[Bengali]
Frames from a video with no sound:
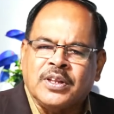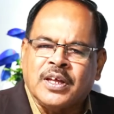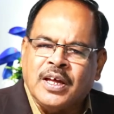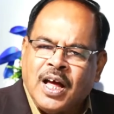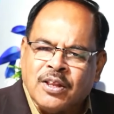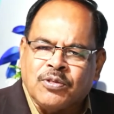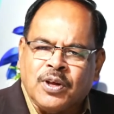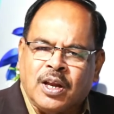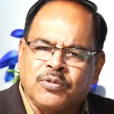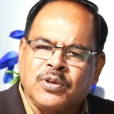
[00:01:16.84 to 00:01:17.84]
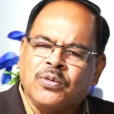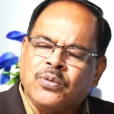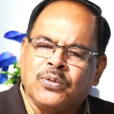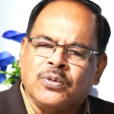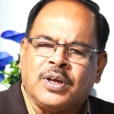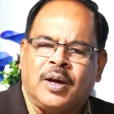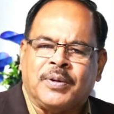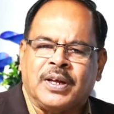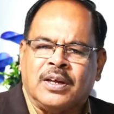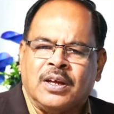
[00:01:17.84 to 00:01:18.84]
হয় যে এই আজ আলোচনা শুরুটা
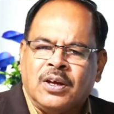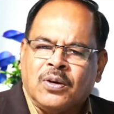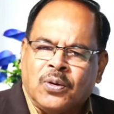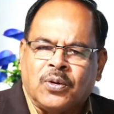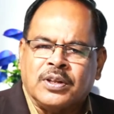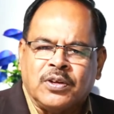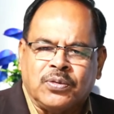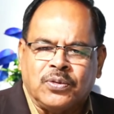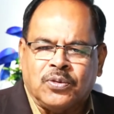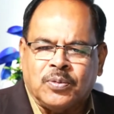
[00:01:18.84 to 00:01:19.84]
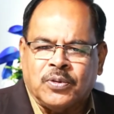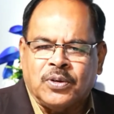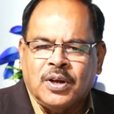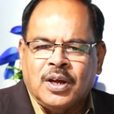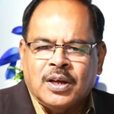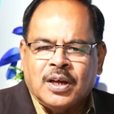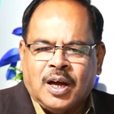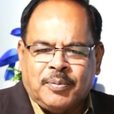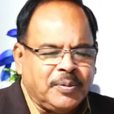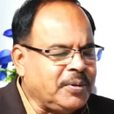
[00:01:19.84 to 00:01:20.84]
আমরা এই করোনা দিয়ে শুরু করব
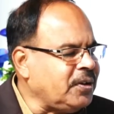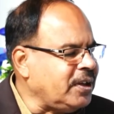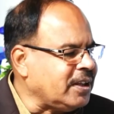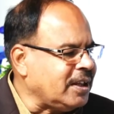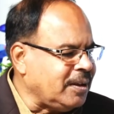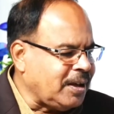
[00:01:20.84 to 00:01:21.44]
আমার মনে হয় যে